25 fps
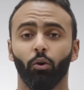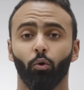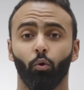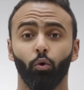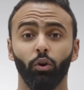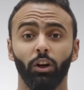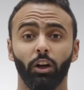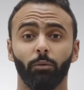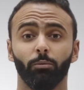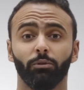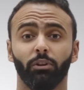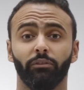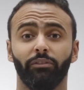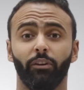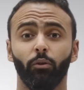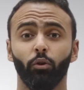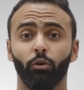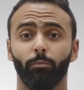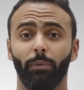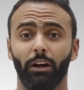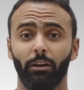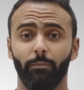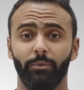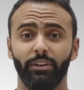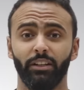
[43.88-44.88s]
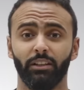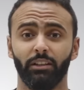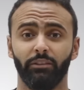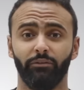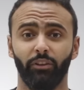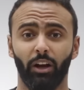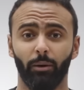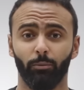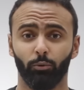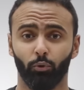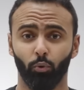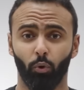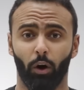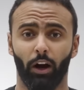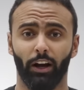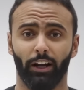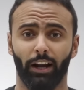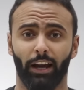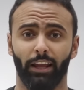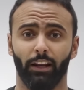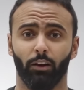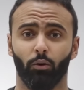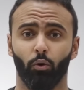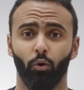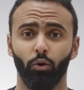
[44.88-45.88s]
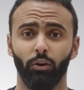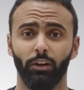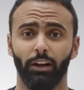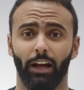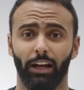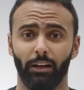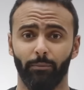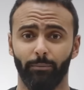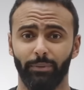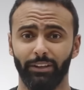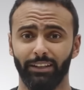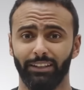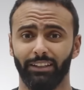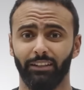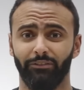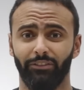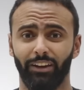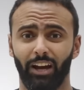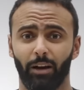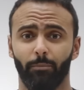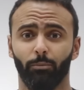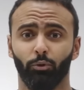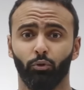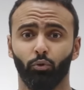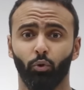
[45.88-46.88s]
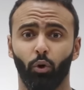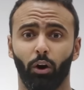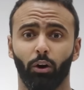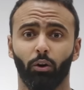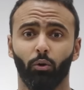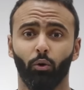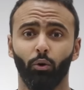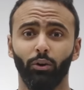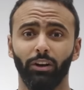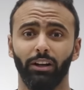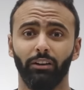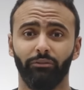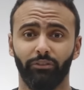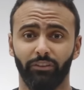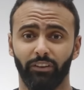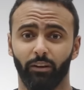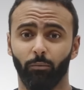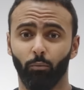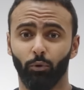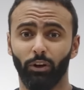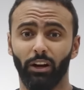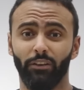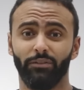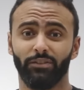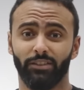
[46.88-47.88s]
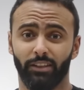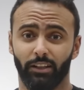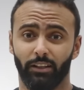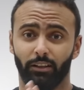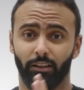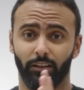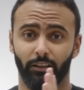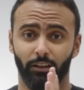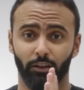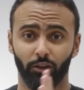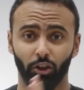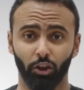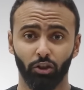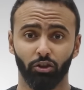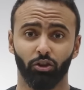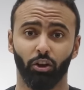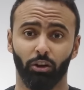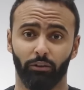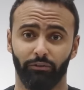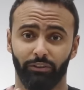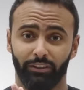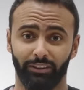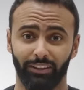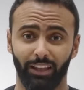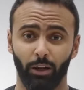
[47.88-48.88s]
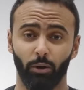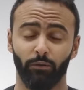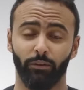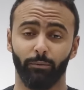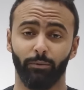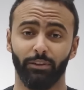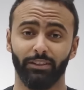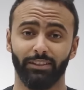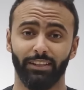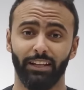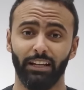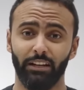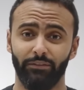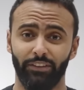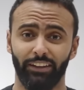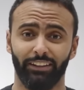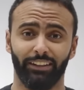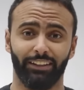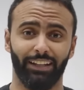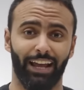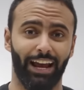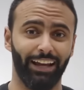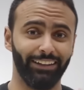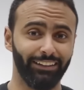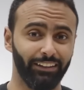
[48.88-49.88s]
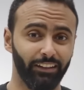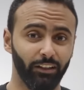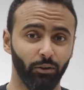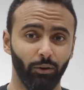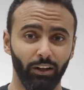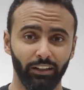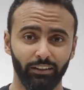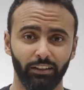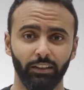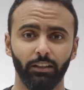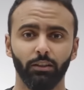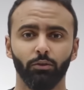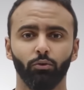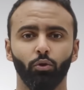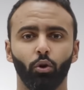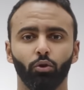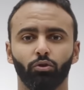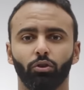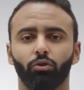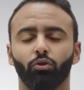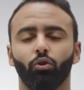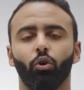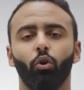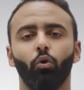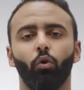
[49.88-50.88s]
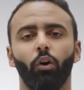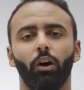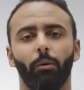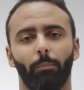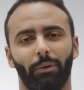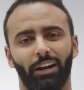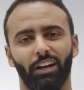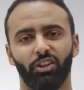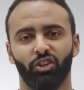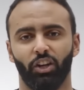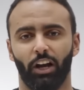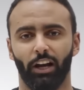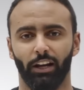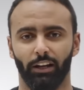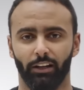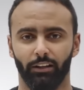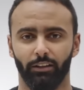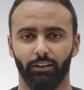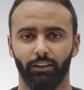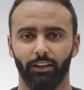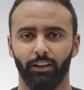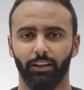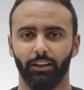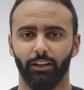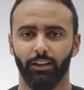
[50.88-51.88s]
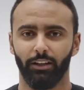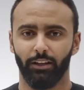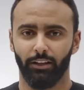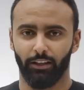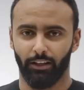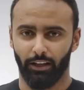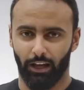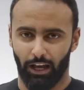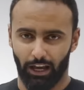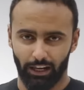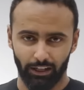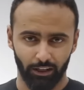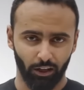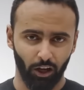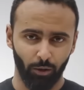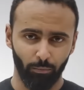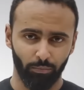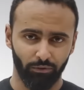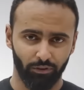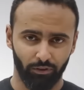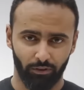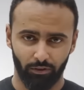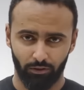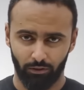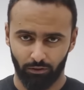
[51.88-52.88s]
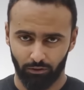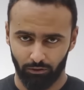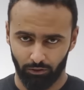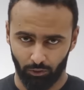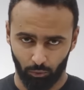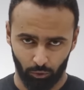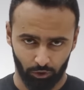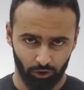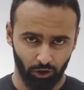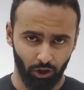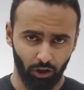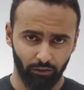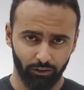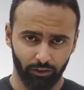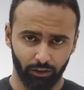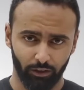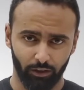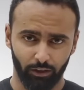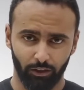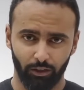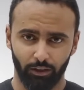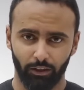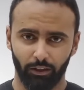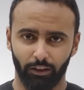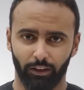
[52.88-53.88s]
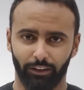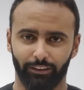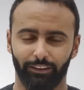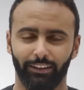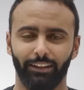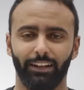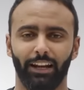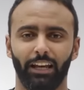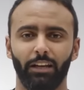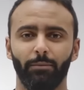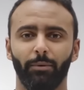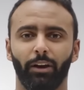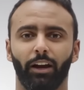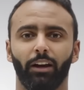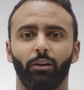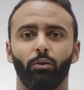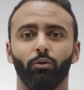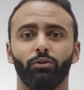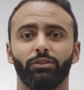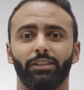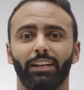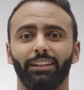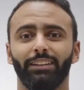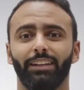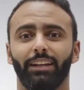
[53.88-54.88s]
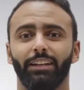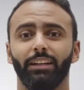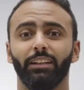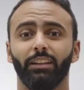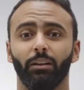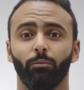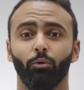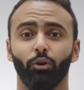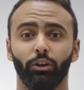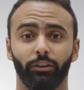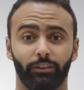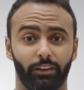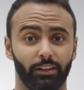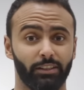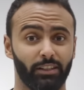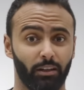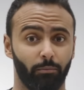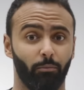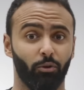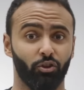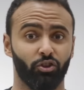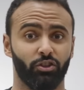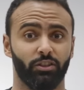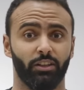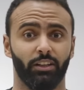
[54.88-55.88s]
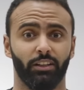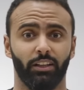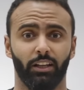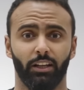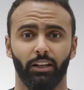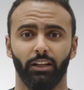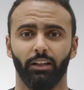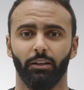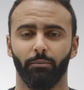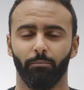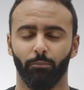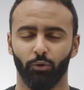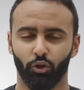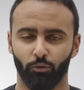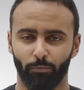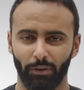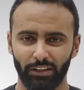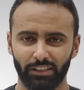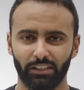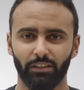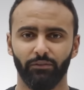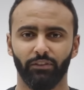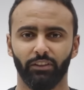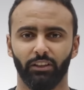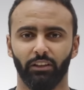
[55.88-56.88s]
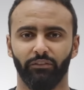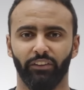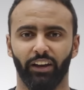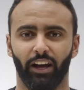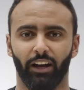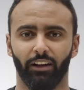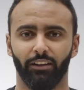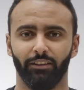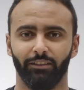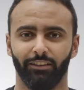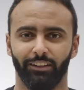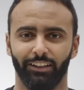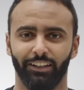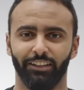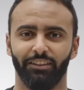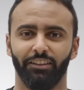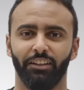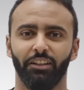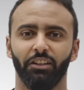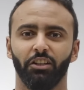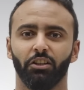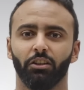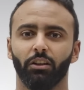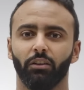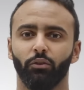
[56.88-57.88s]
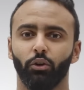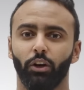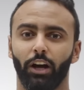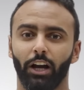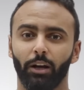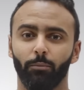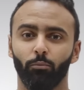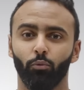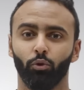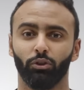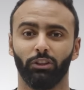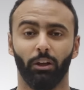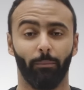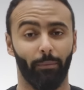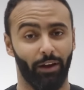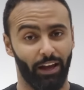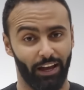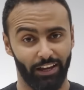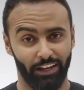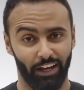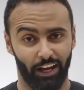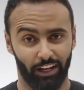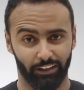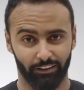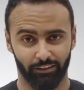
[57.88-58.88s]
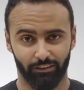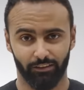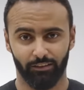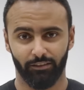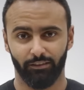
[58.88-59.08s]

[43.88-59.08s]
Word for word: كونك متفوق بقلبين الدفاع بتوعك على كل قلبين الدفاع بتوع كل الفرق المنافسه اللي ضدك في الدوري من السنه اللي فاتت لحد دلوقتي نقطه قوه ملاش حل علي جبر دويدار اتنين لعيبه خلوك تصدق ان انت ممكن تكسب ماتش زي ده مش بس في الدفاع الاتنين يقدروا يهاجموا قدام اي حد